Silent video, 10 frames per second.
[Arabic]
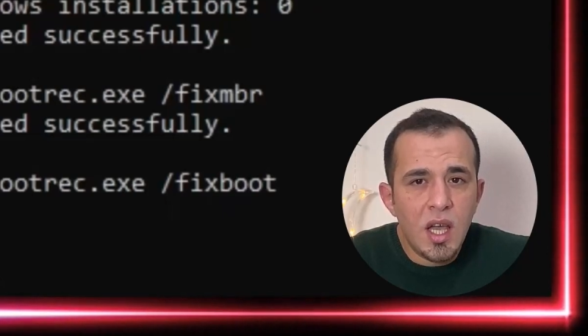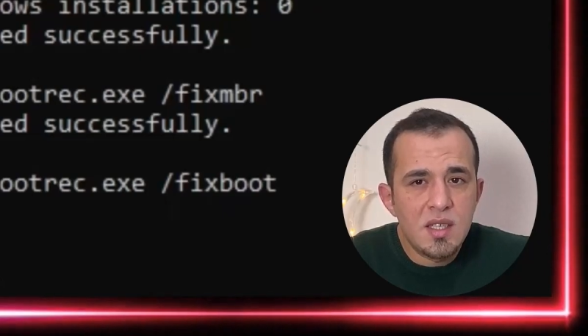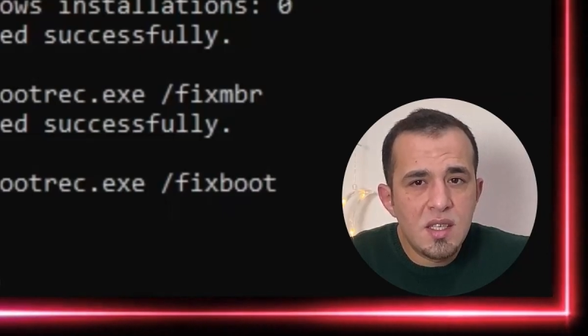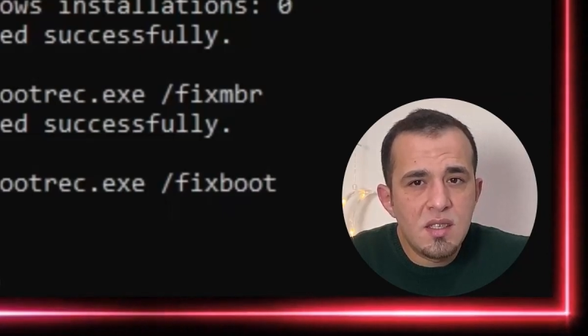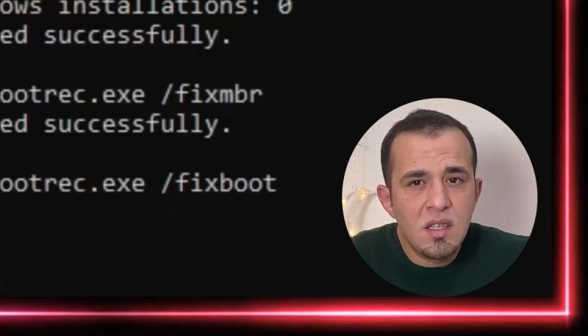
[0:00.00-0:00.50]

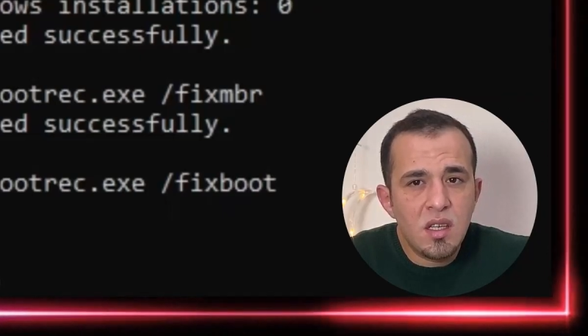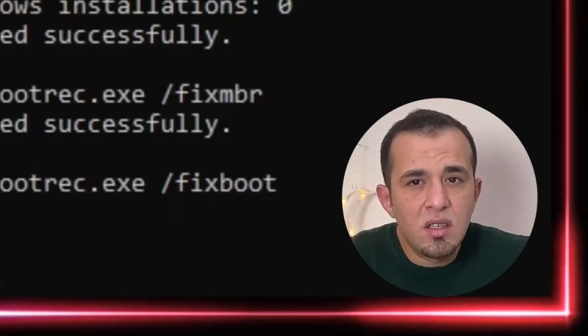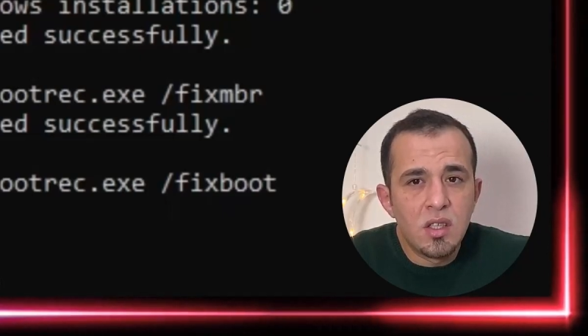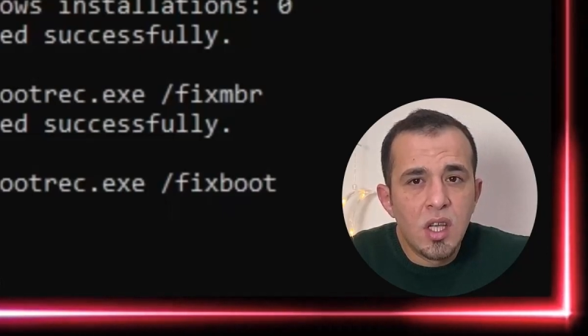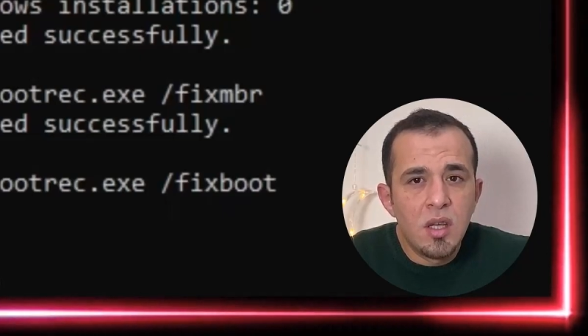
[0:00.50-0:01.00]
access
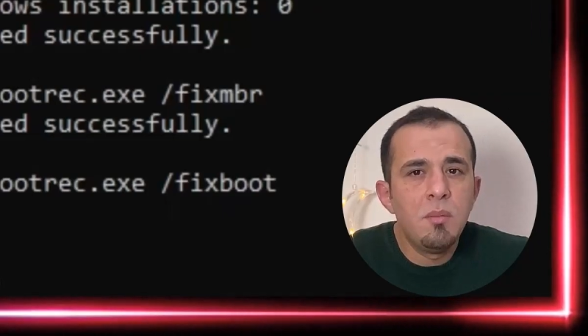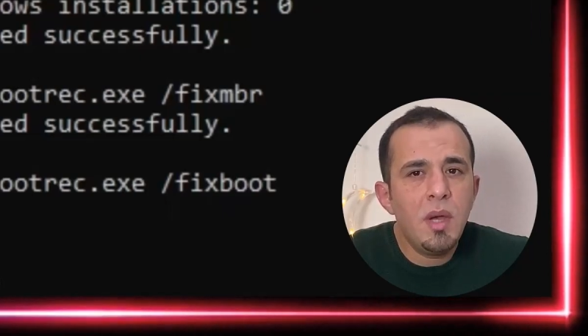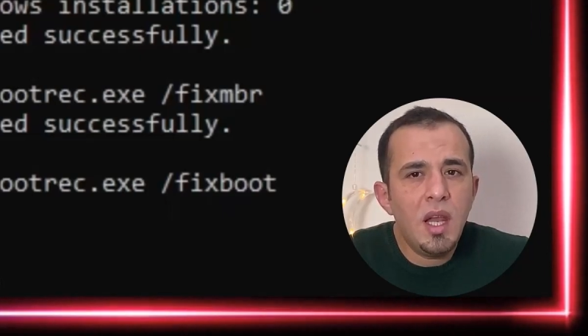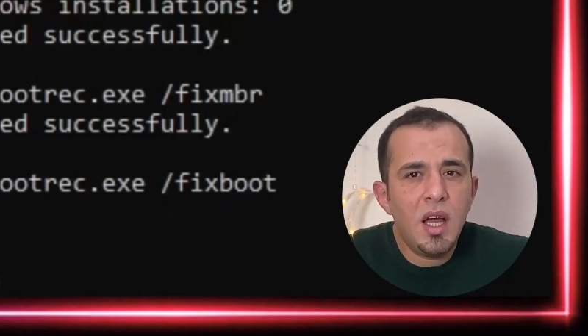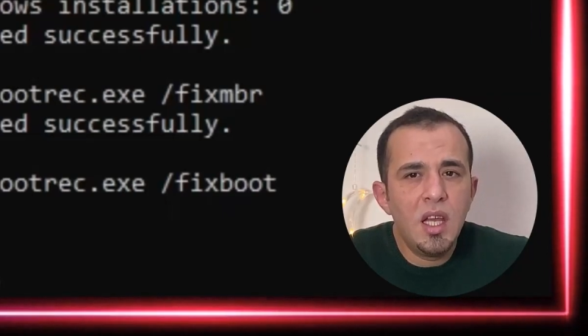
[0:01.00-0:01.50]
denied
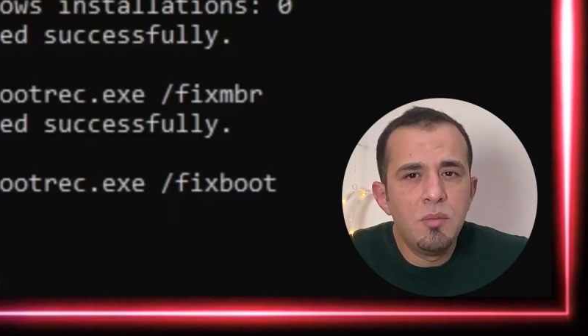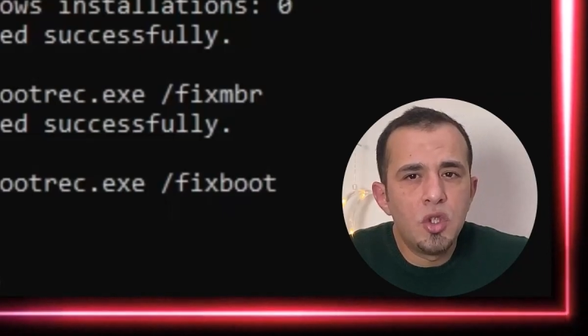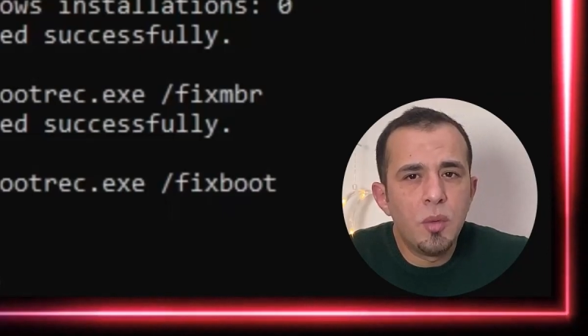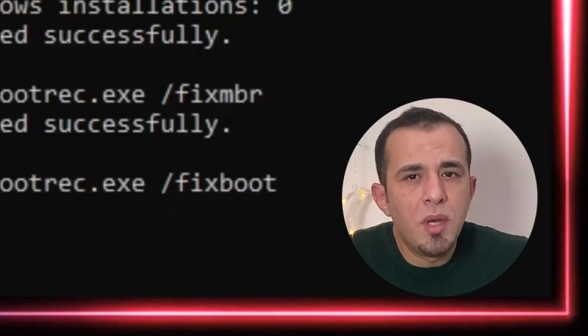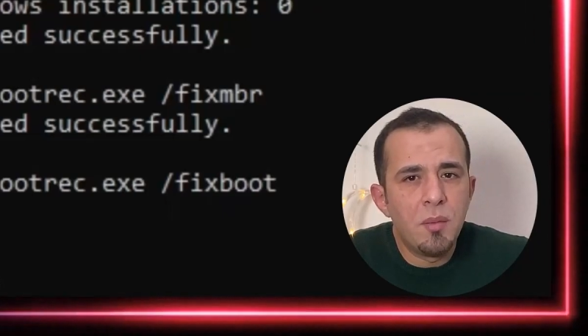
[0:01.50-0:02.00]
بهالحالة
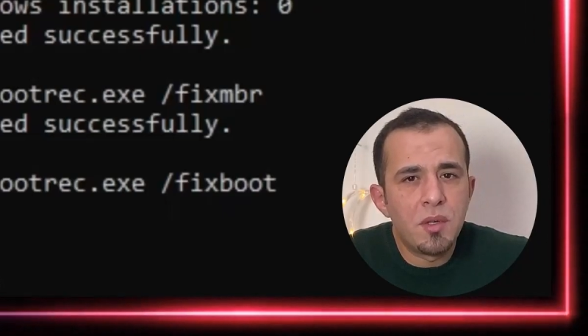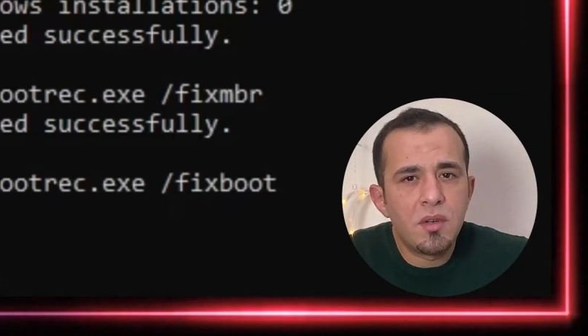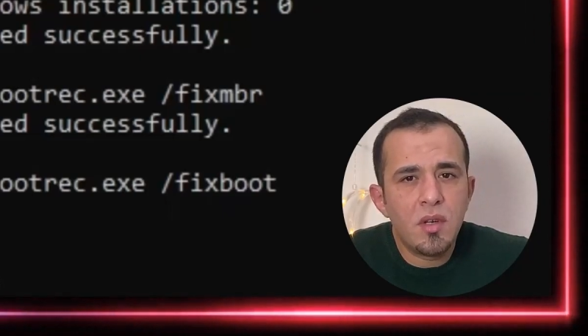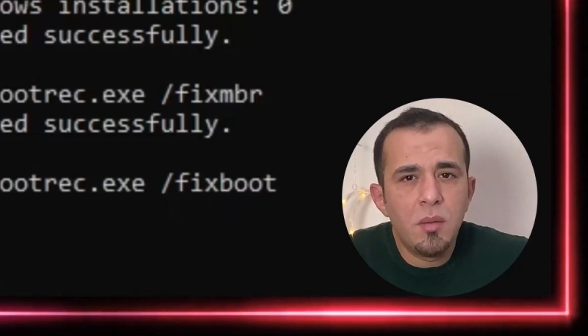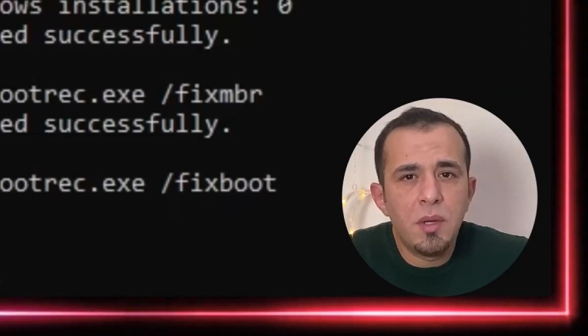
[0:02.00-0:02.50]
بنكتب الامر
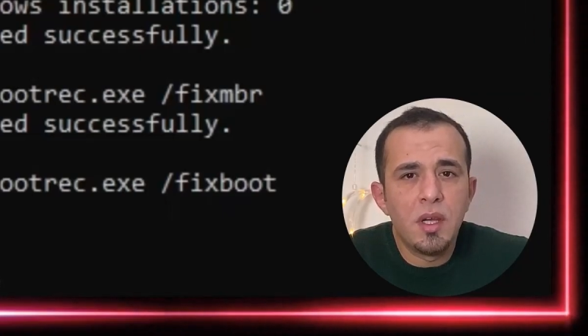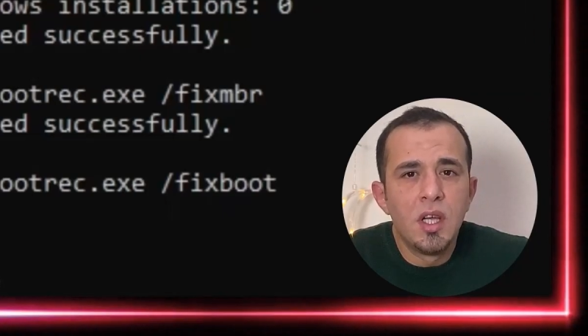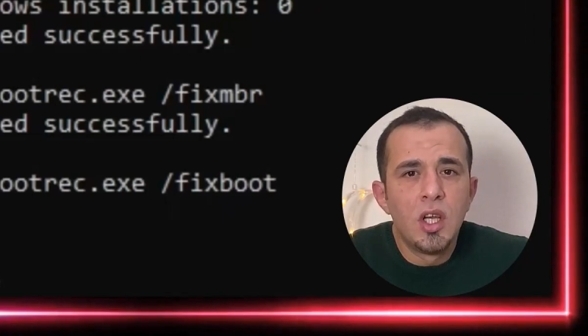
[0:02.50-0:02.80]
الرابع